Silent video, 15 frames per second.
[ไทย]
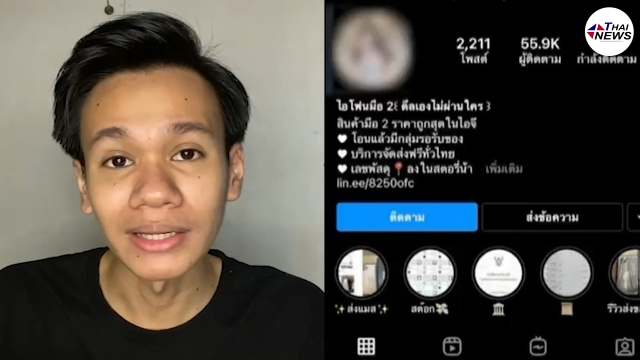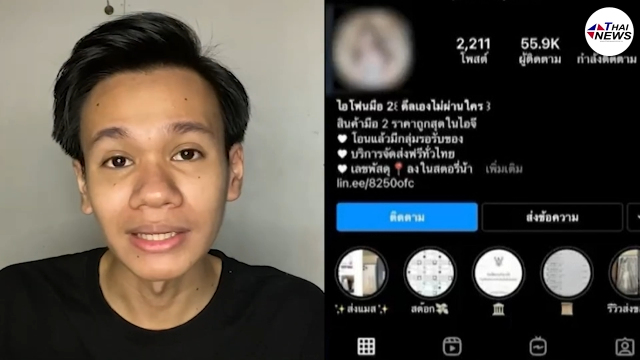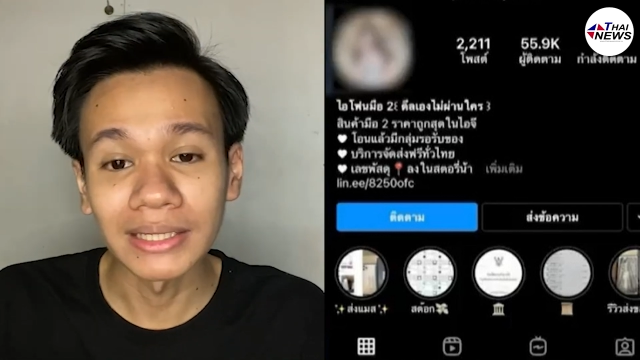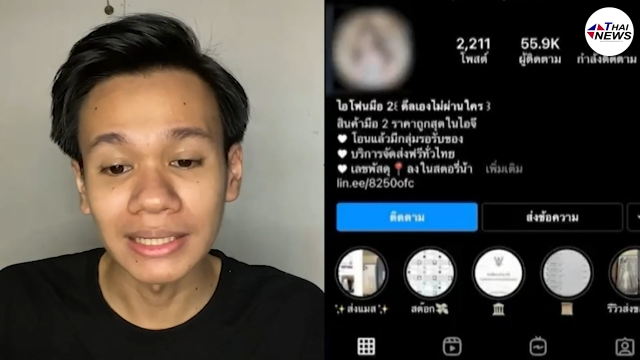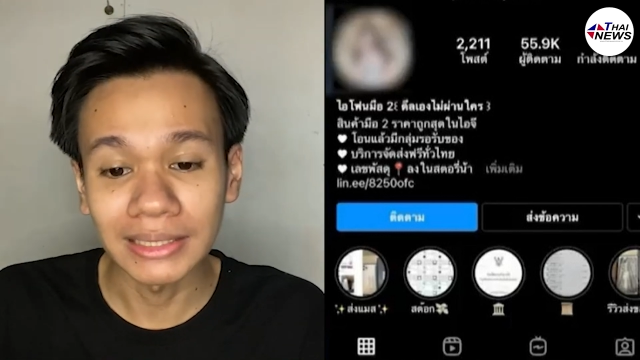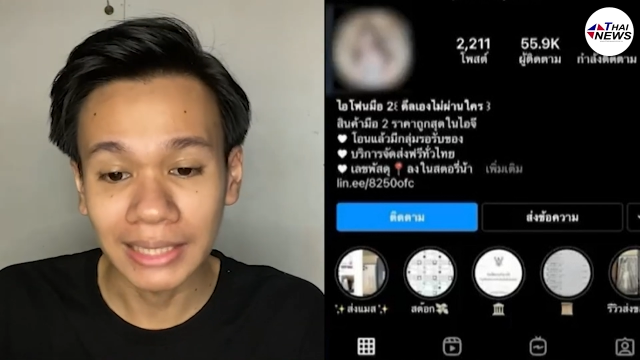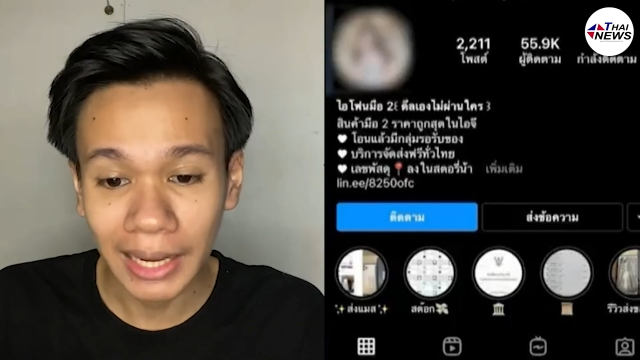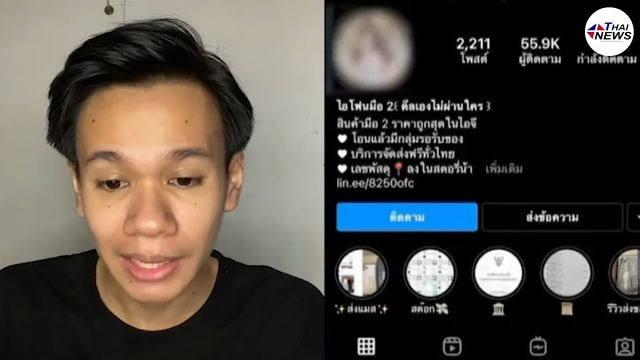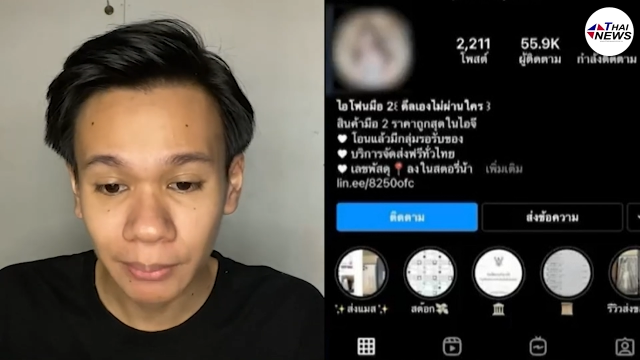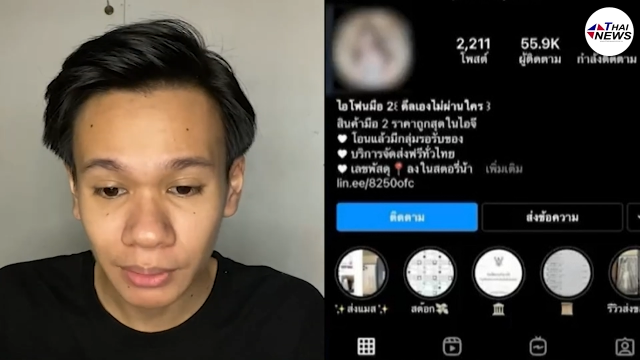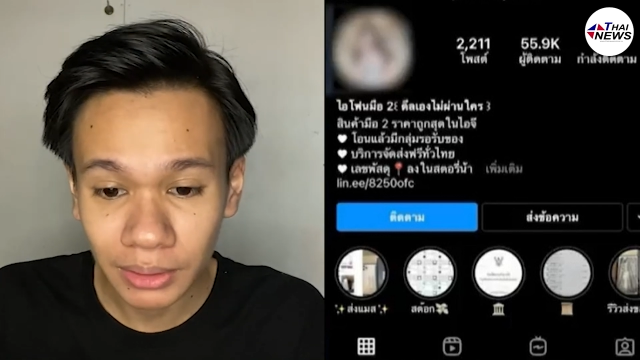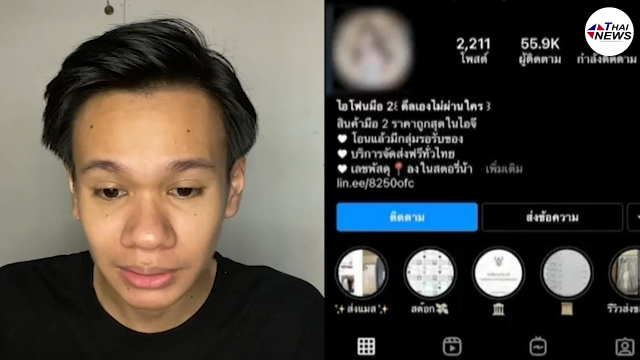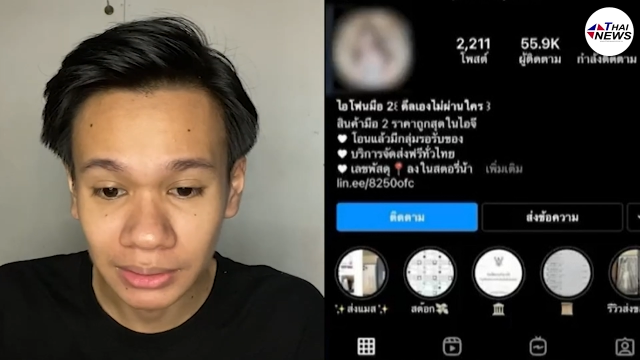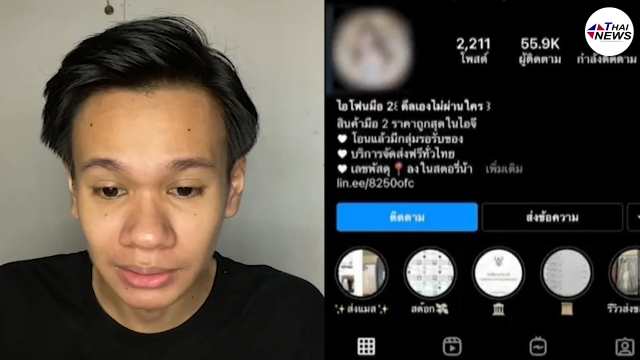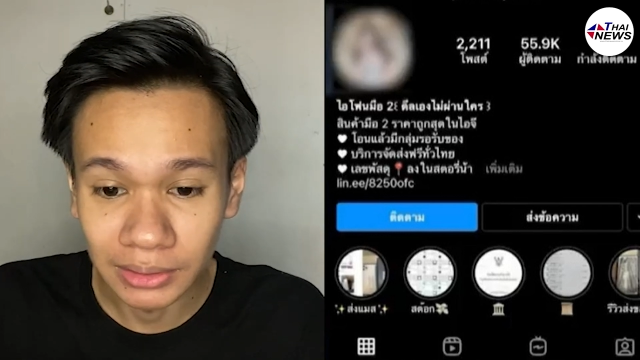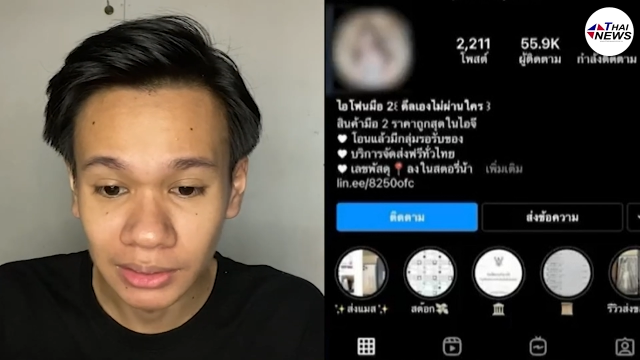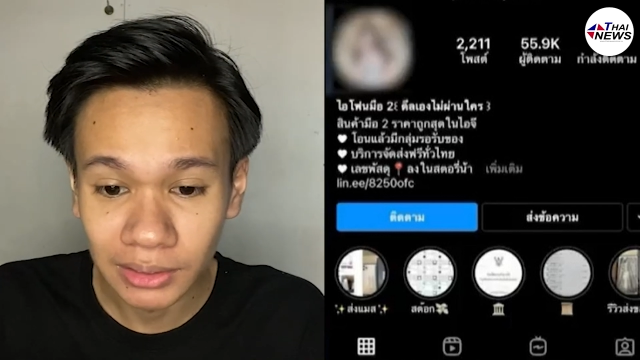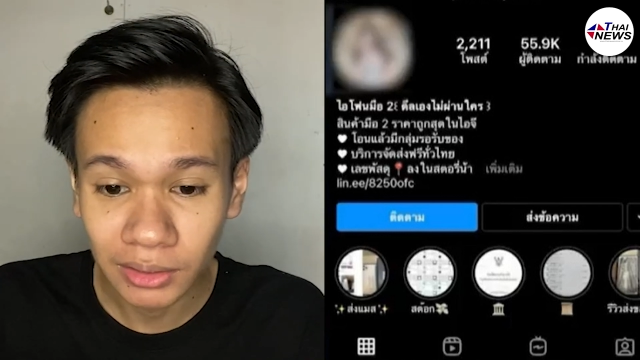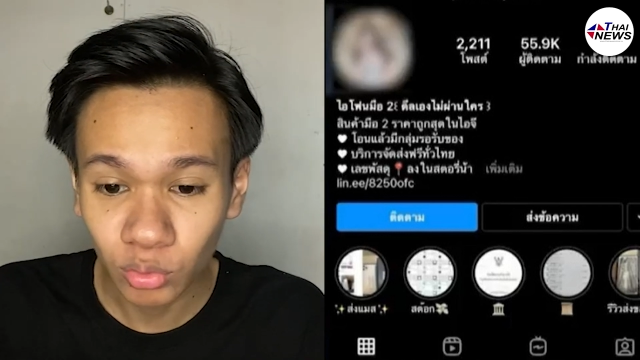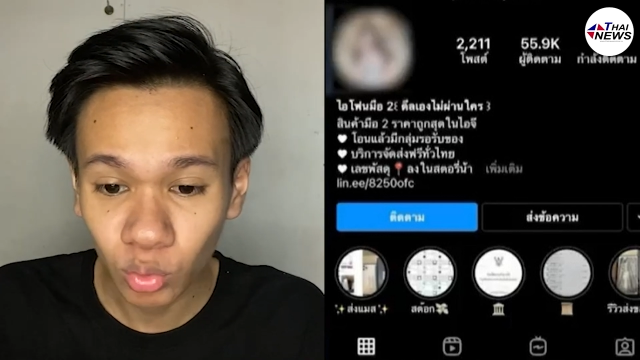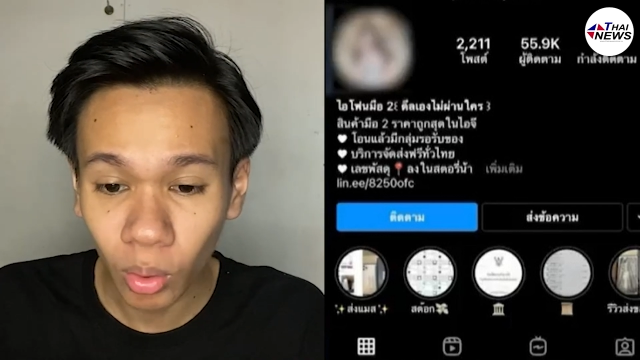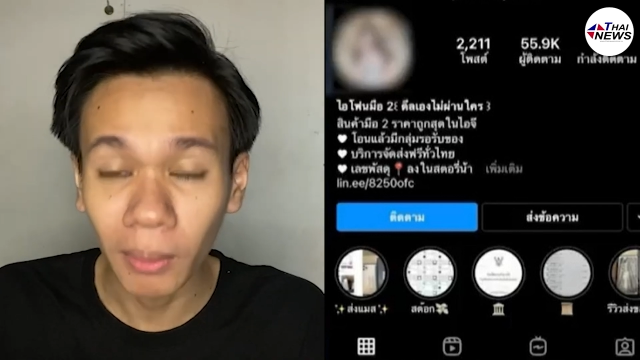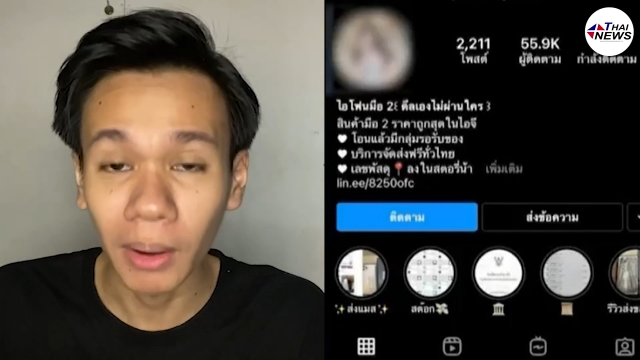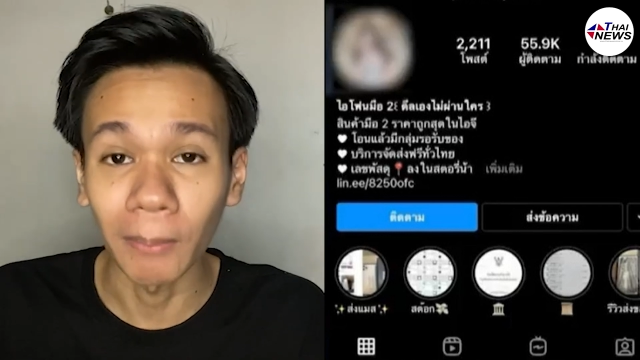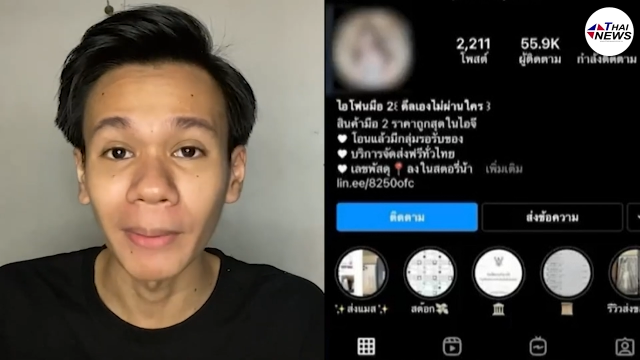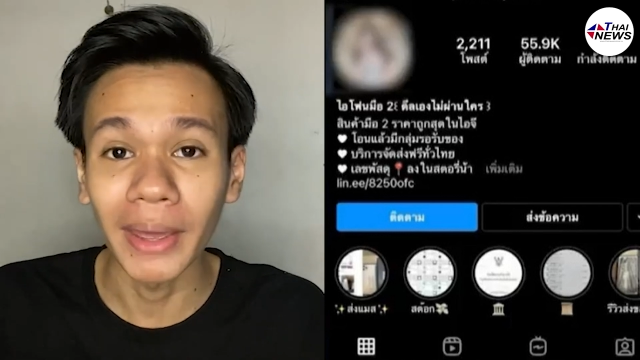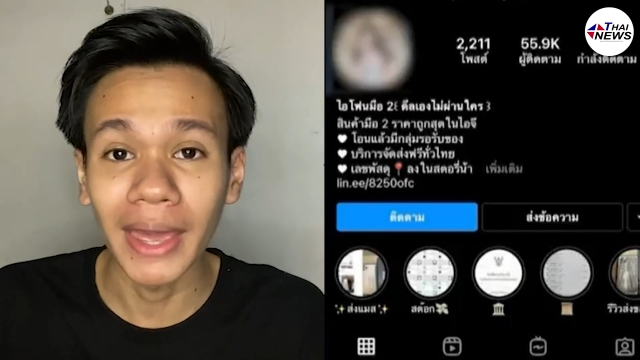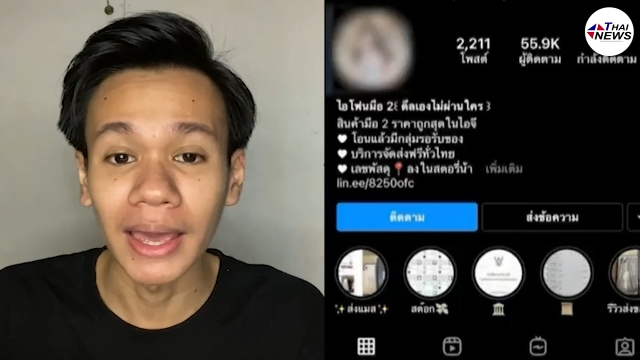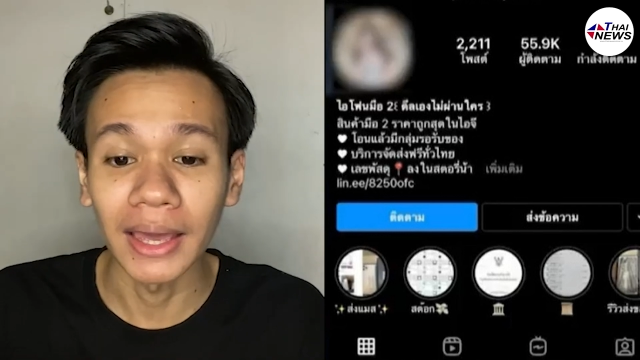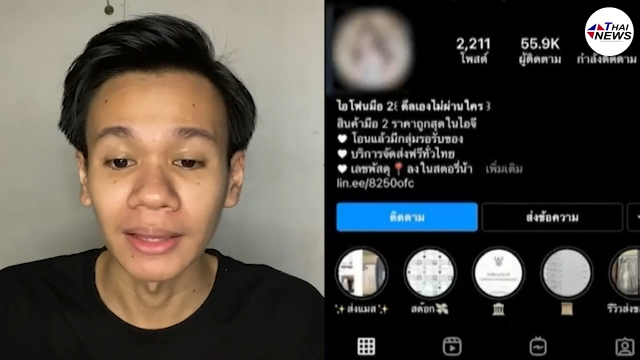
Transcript: นี้เนี่ยใช้มือถือร่วมกับแม่